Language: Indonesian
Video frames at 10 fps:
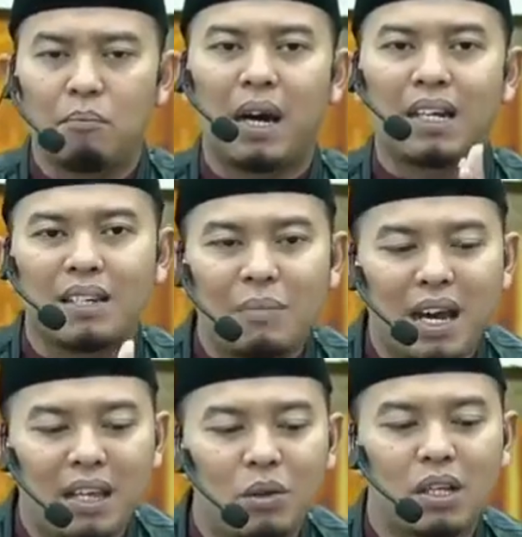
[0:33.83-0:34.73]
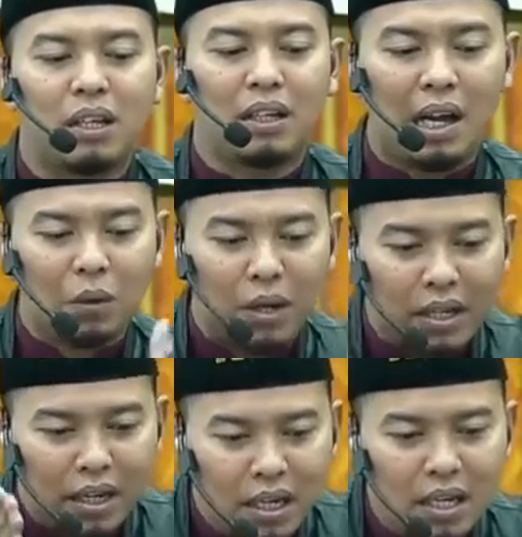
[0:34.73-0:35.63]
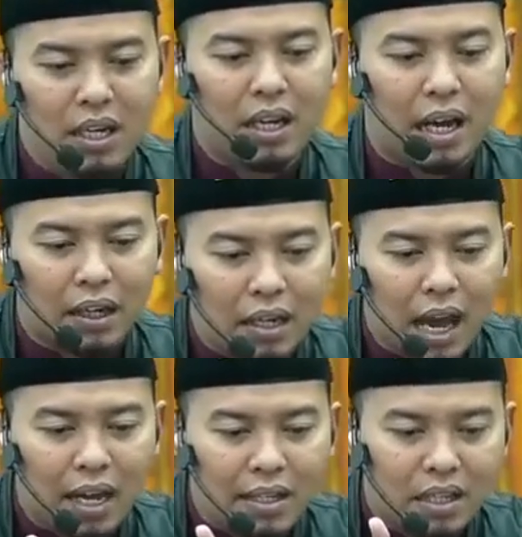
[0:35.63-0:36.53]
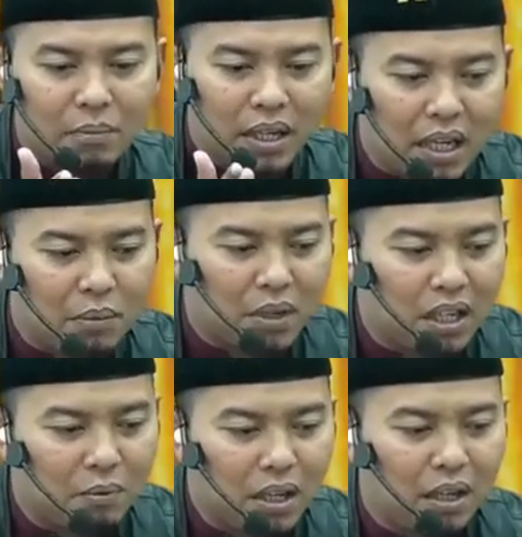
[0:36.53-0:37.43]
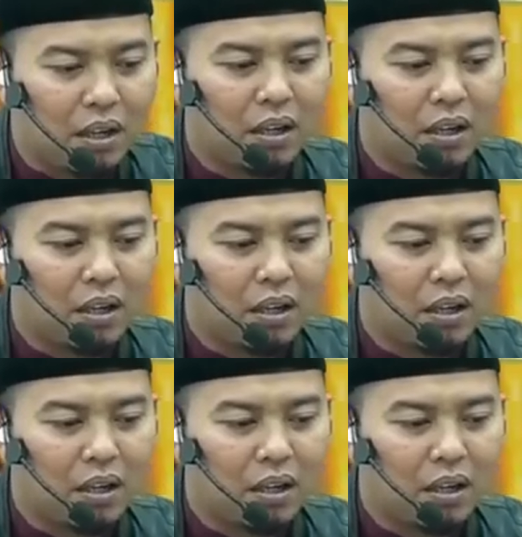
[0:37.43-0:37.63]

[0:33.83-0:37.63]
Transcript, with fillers: Maka sebaiknya Ustaz kita lakukan yang ini karena alasannya begini, begini, begini.